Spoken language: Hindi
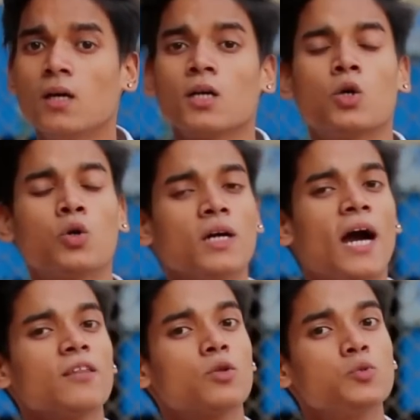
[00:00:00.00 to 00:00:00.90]
क्योंकि
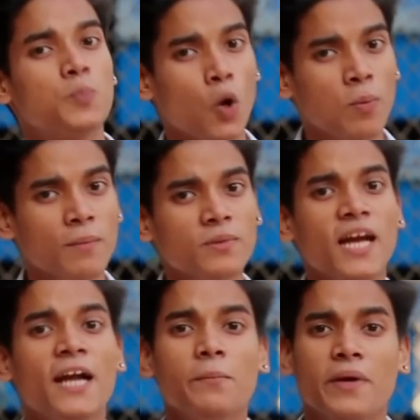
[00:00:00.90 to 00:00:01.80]
गाइज कुछ प्रॉब्लम थी
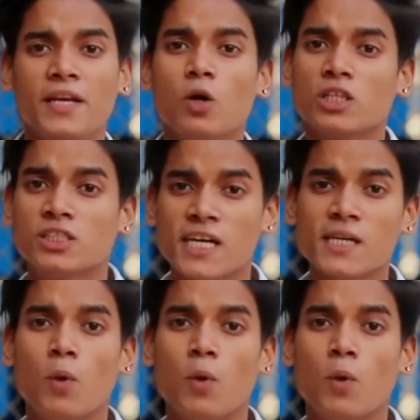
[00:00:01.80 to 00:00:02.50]
एंड मेरी और अंशिया की